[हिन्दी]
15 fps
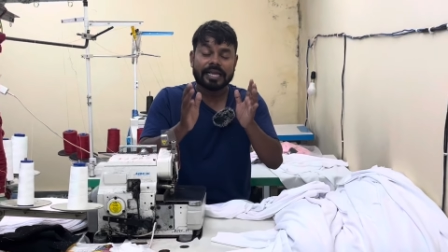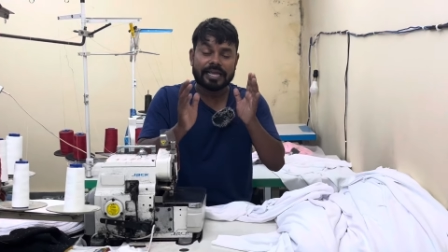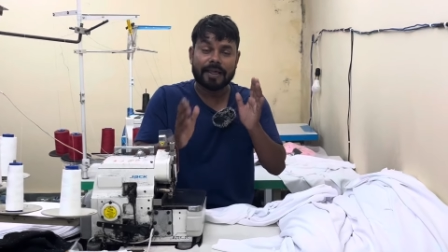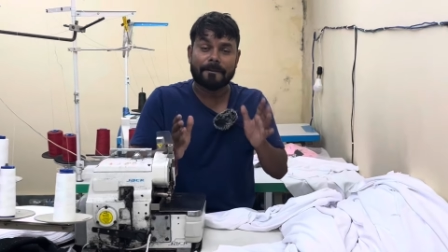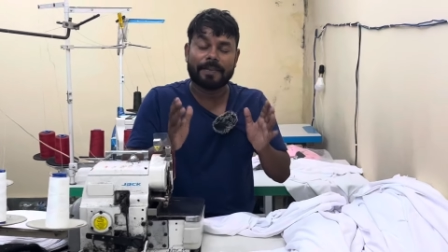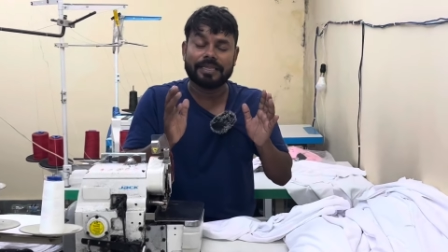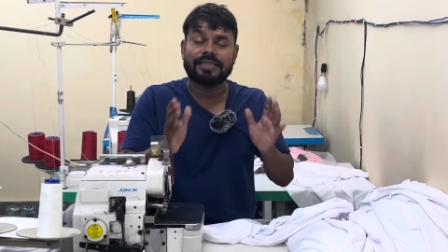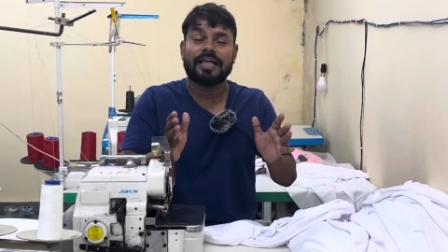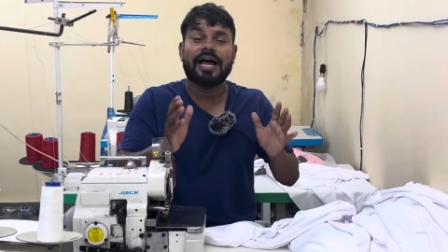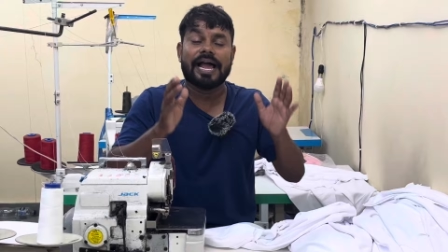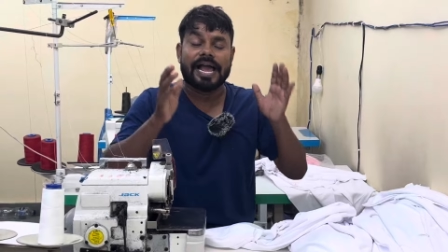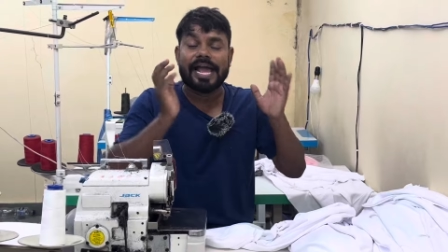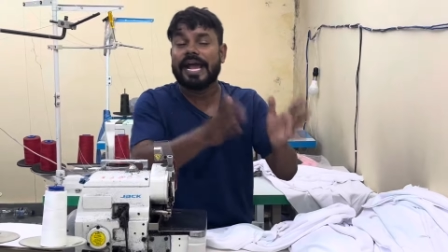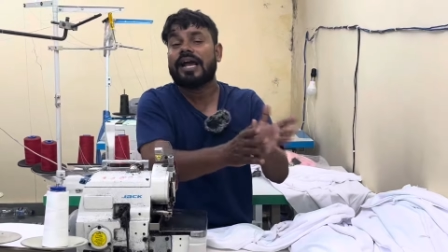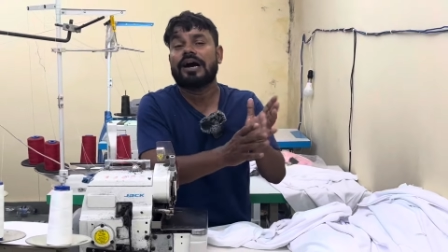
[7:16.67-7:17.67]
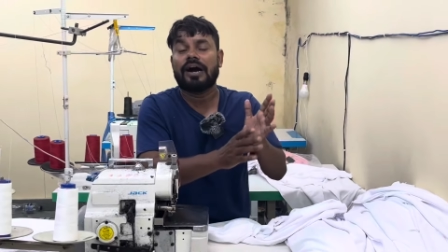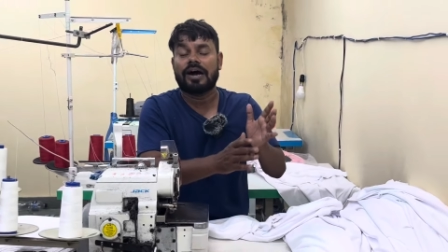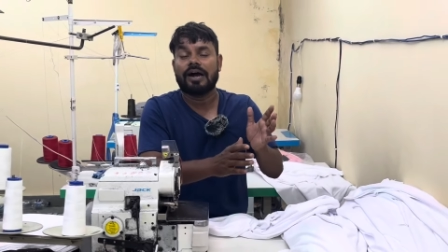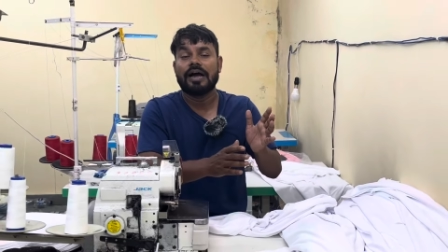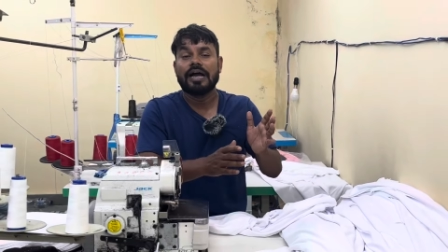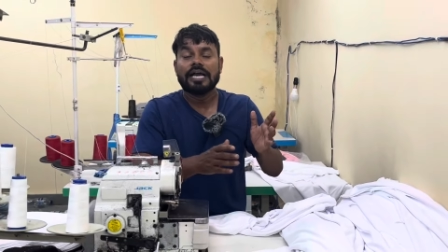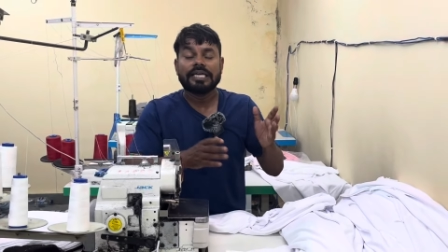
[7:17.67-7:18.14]
कि बंदा है
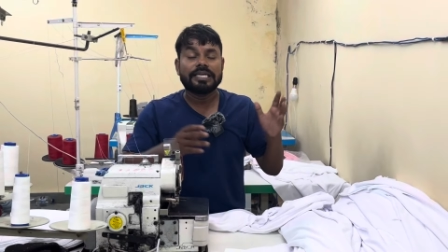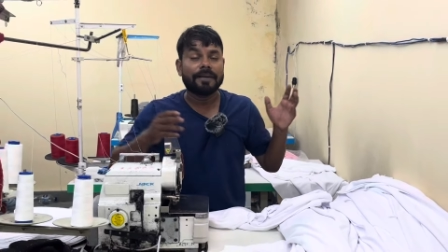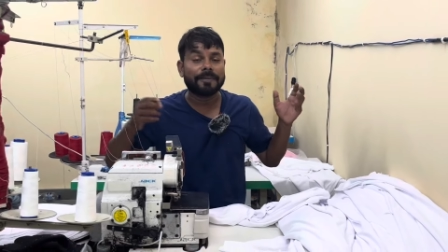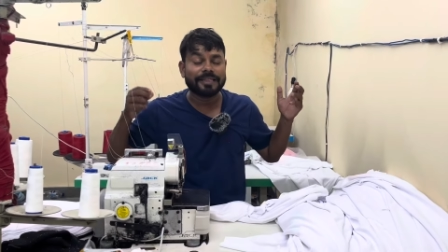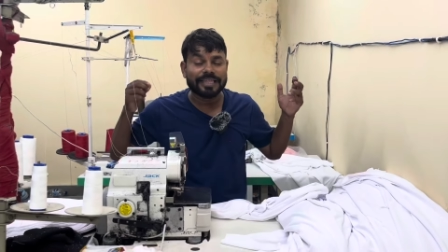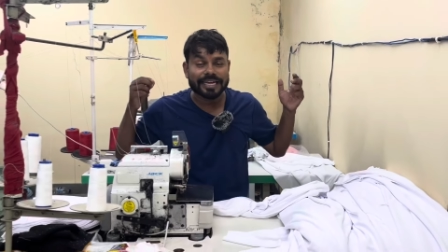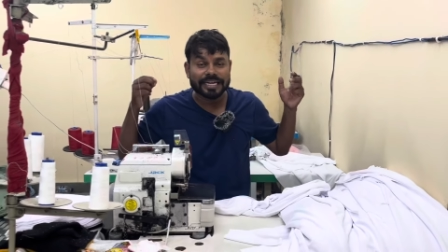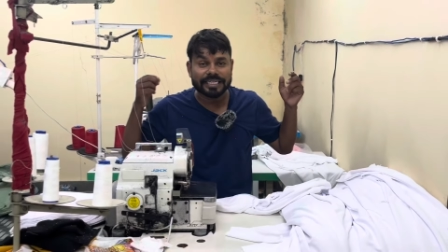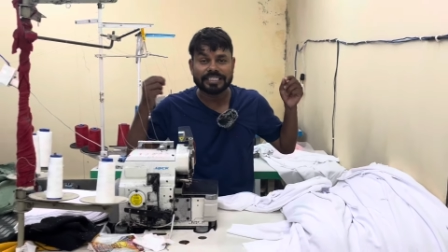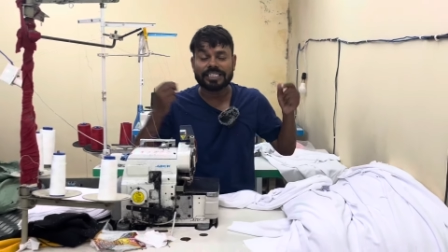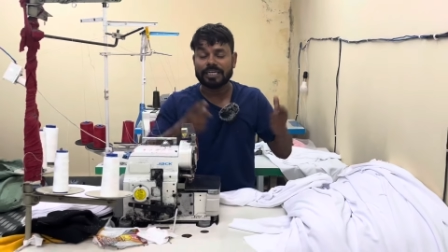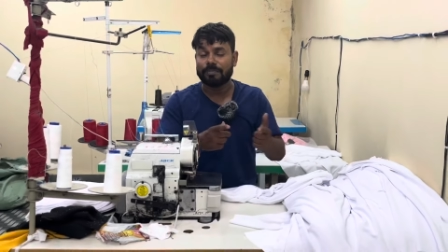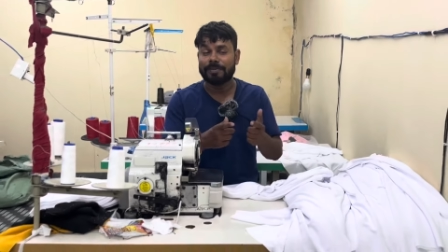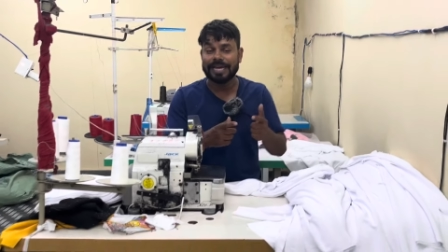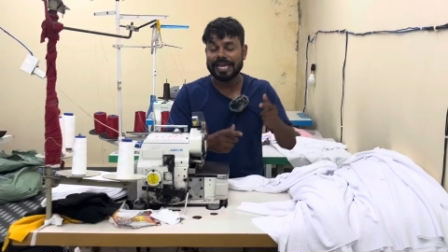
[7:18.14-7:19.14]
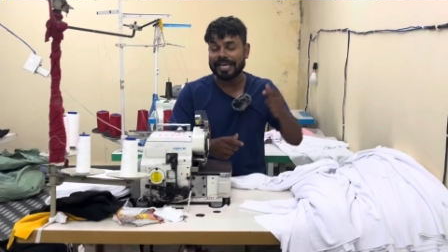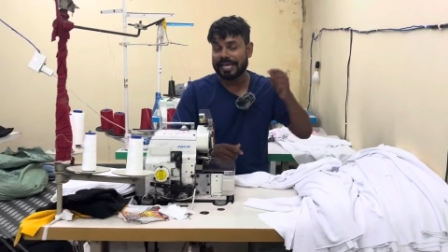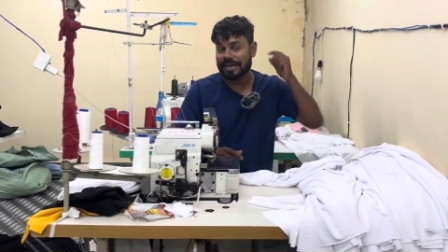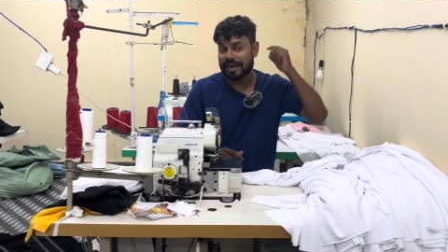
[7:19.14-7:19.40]
कहां ये बंदे की टी शर्ट मिलेगी